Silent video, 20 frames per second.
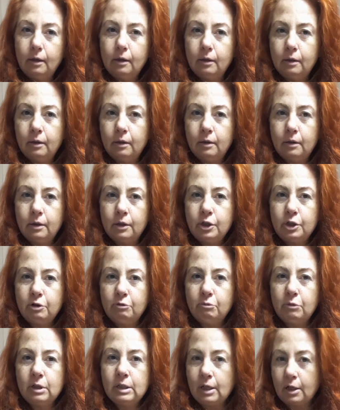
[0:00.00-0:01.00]
Ee,
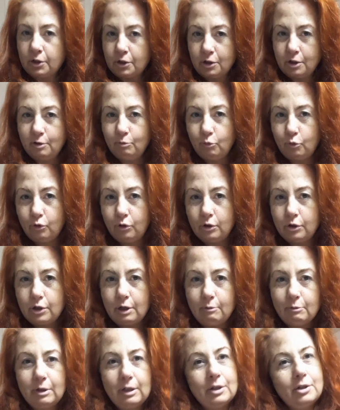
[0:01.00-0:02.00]
şimdi saçlarımı
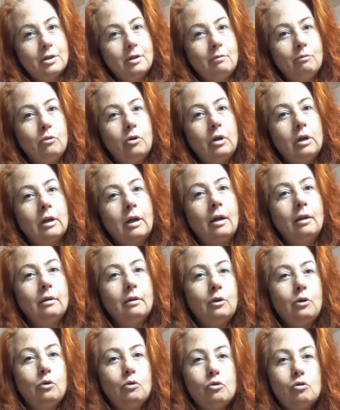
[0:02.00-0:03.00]
boyayacağım. Saçlarımı
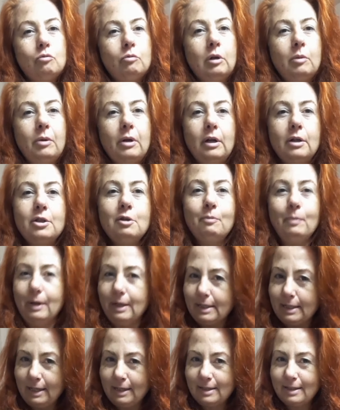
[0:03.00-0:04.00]
boyarken yüzümde birazcık
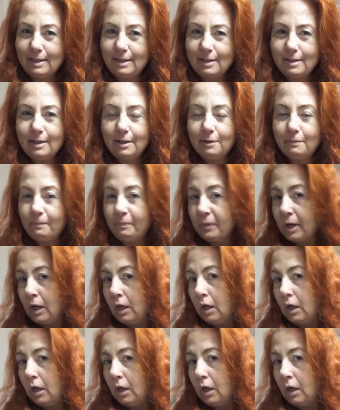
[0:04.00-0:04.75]
beslensin istedim.